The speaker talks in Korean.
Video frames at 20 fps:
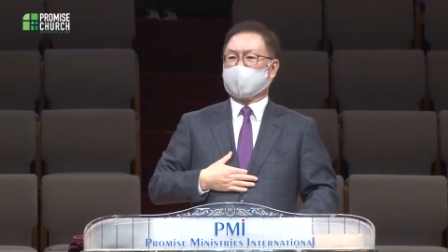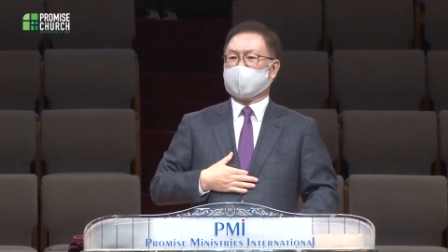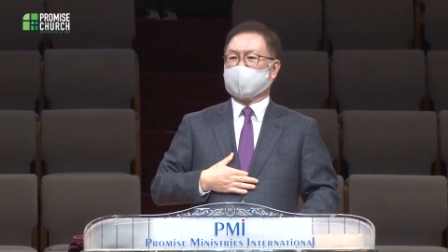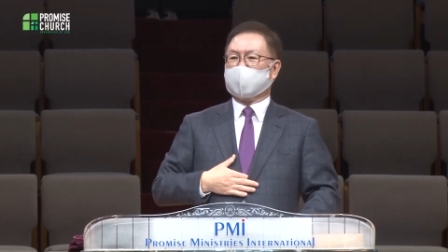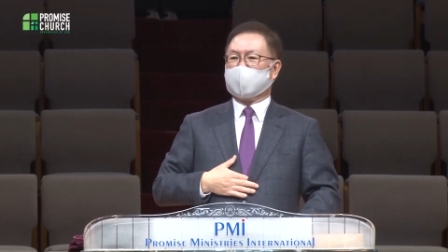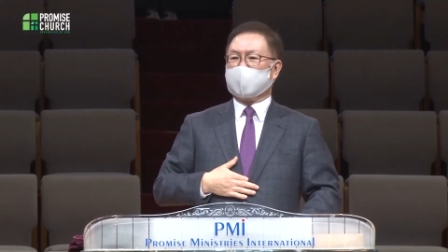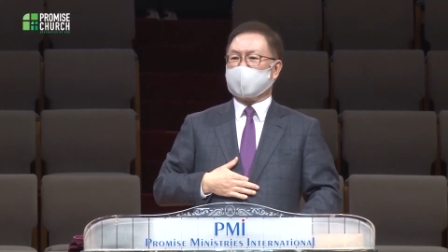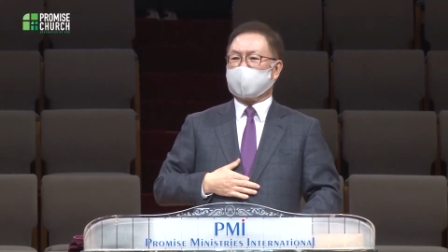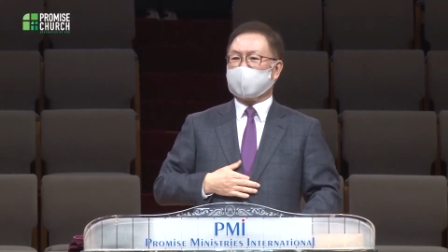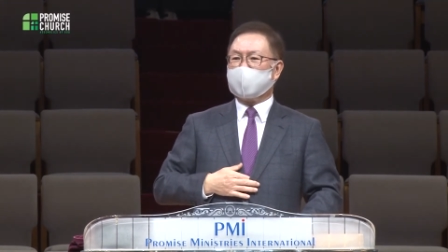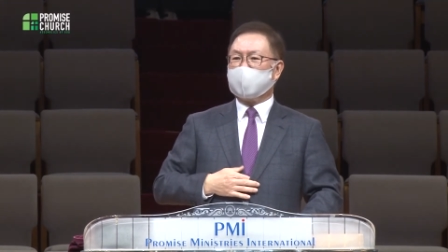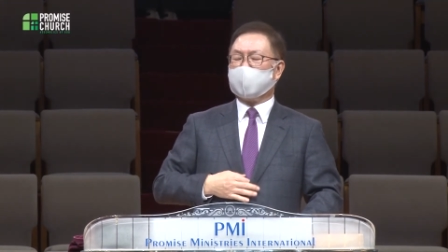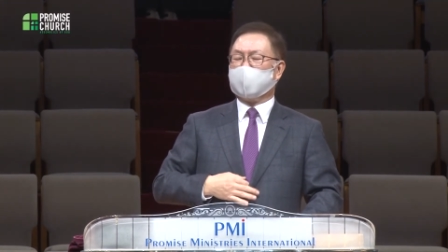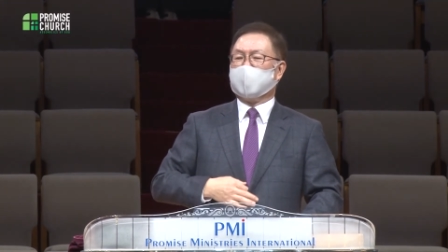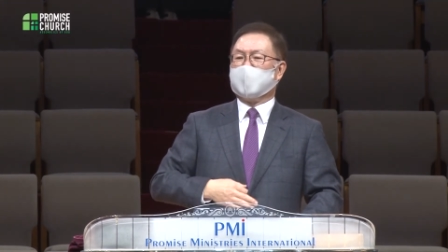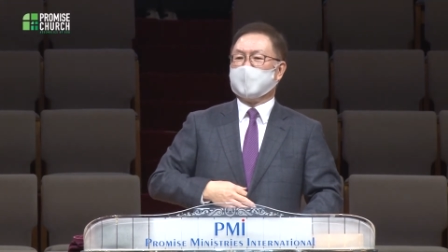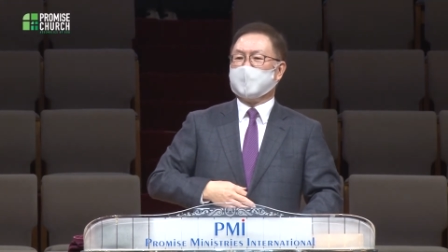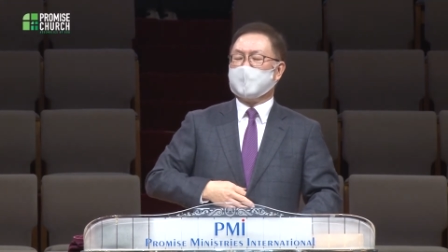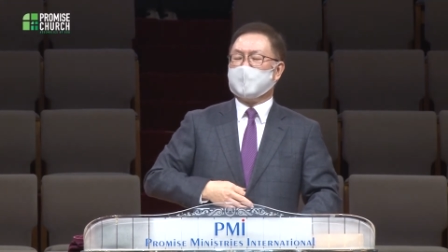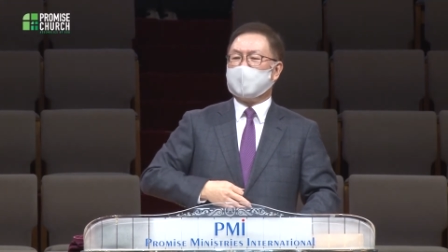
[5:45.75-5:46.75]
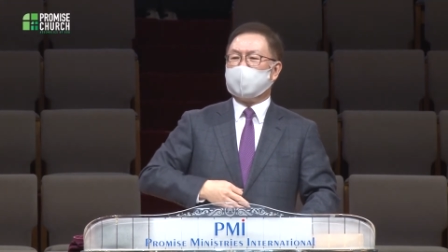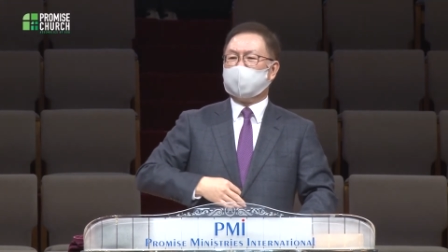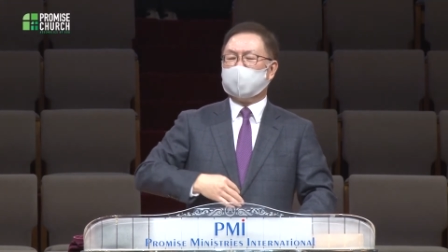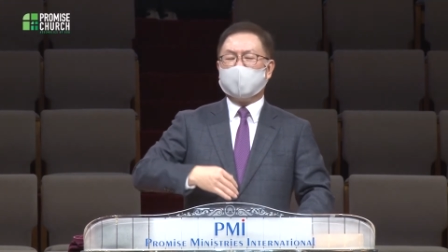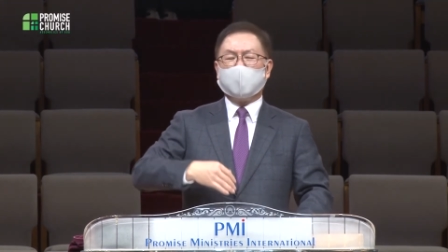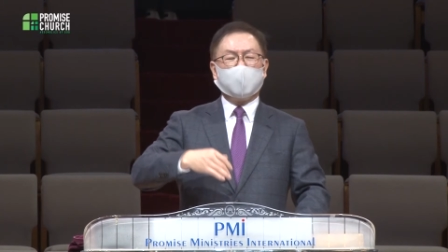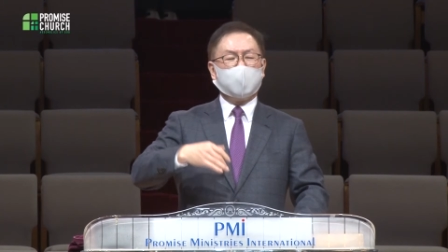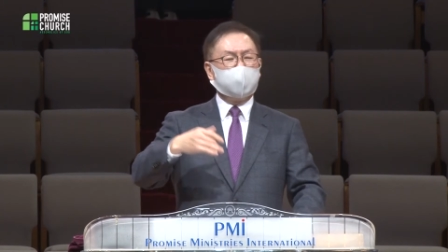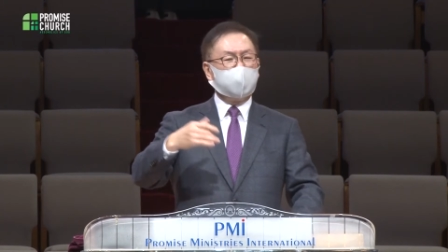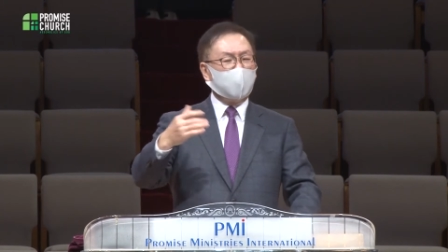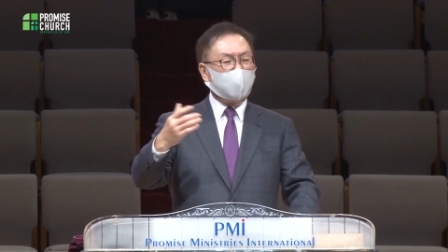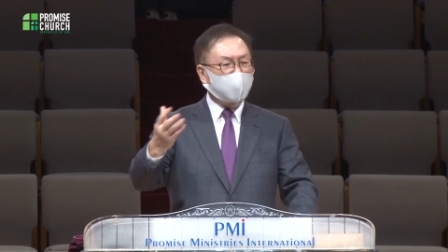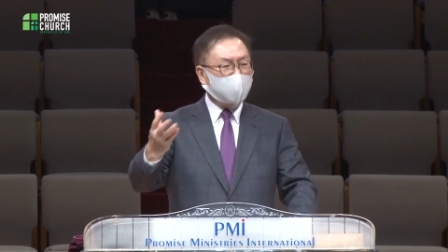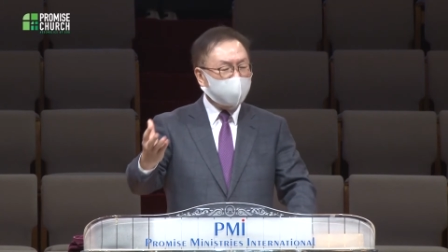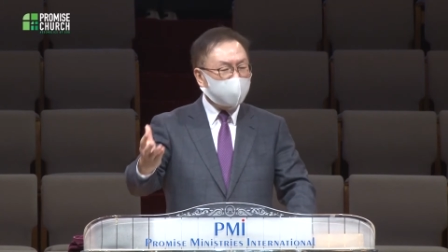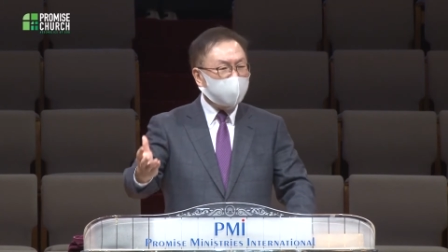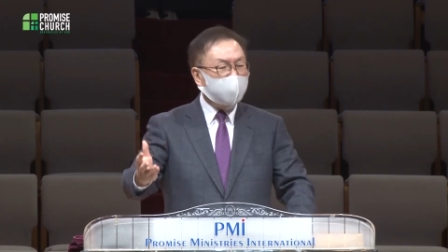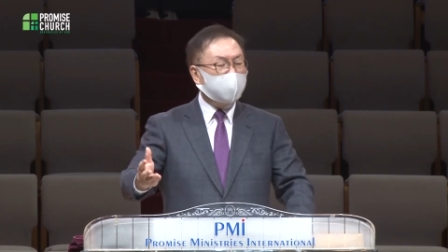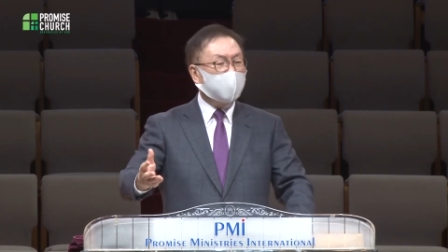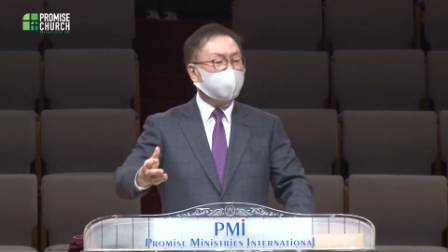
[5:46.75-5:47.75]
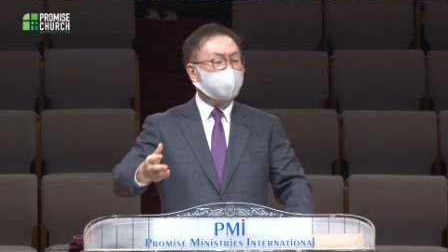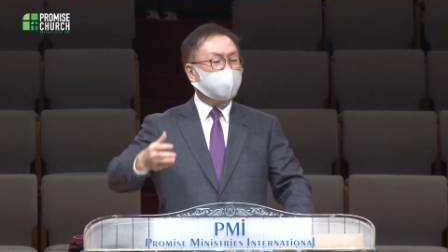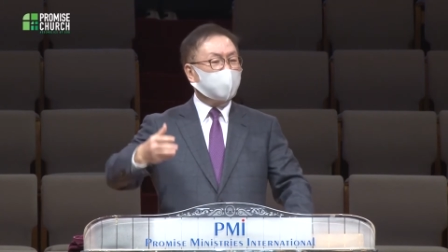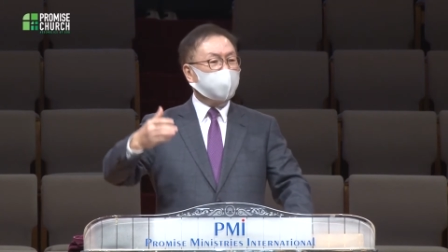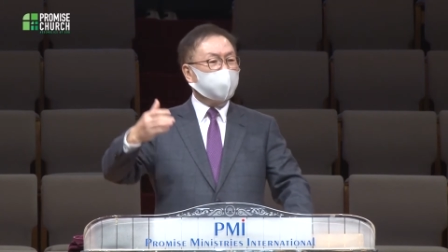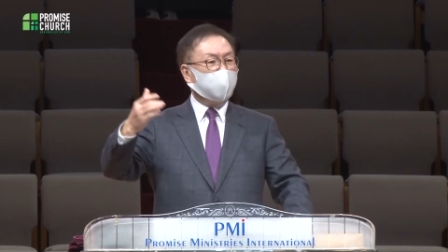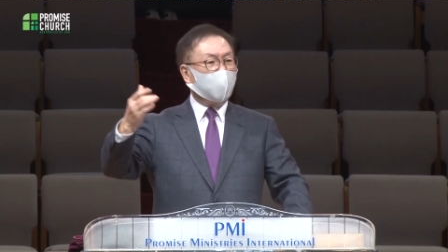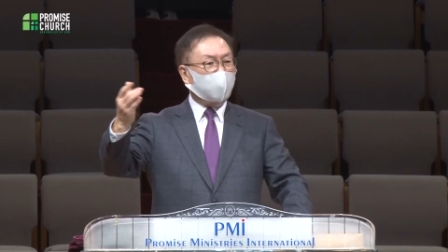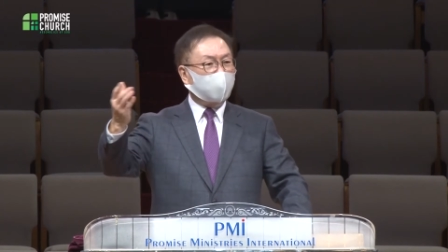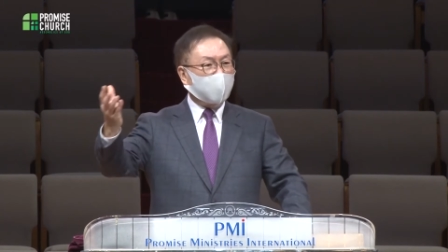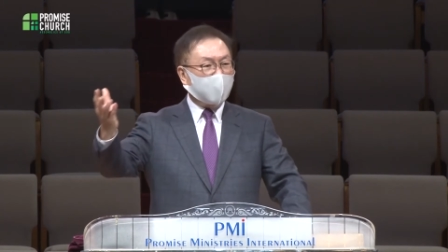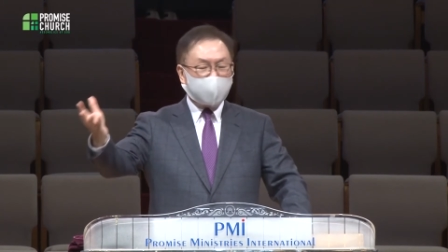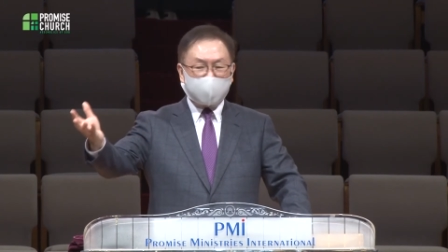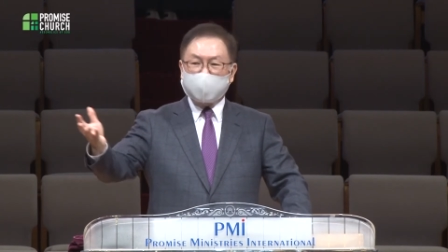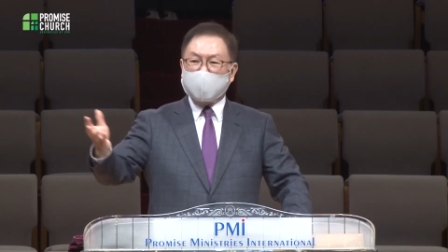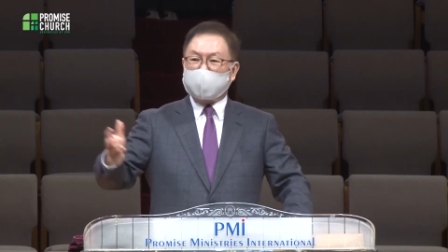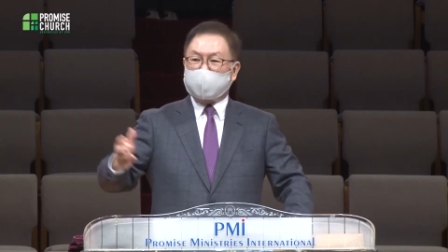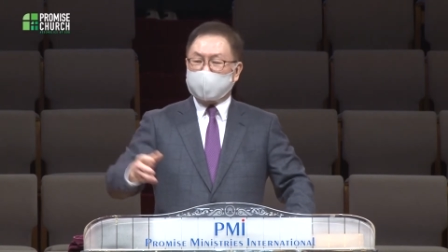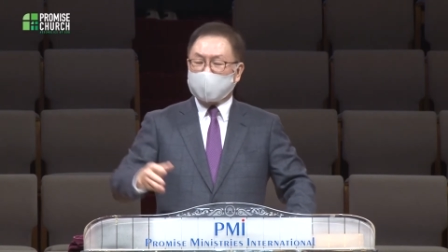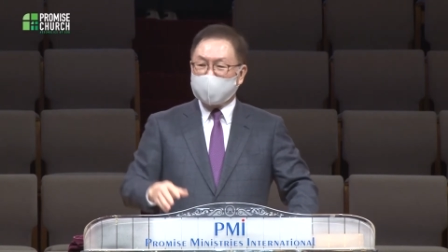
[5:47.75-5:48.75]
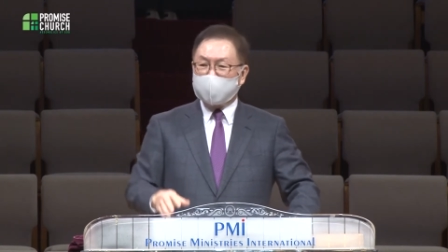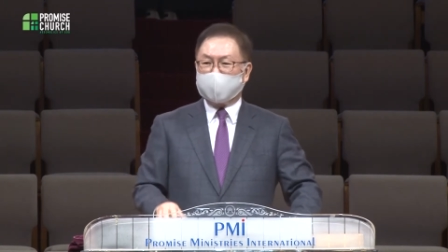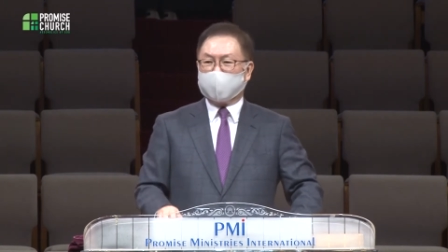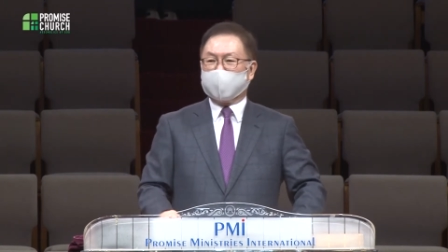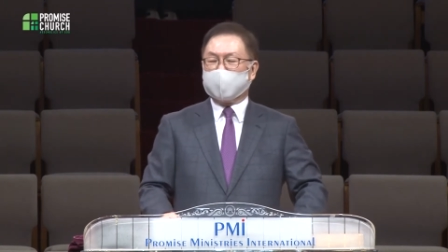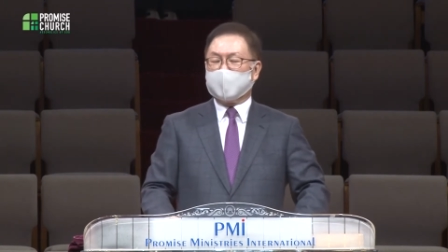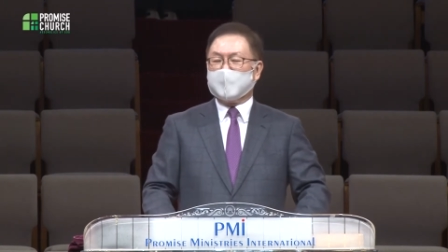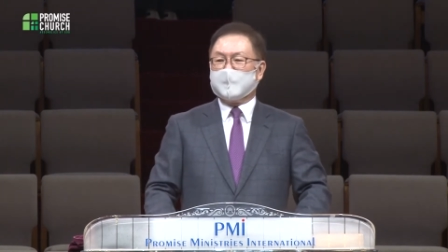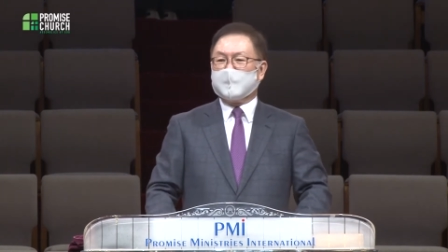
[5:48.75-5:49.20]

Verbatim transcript: 그래서 뭐 며칠이 됐든 몇 달이 됐든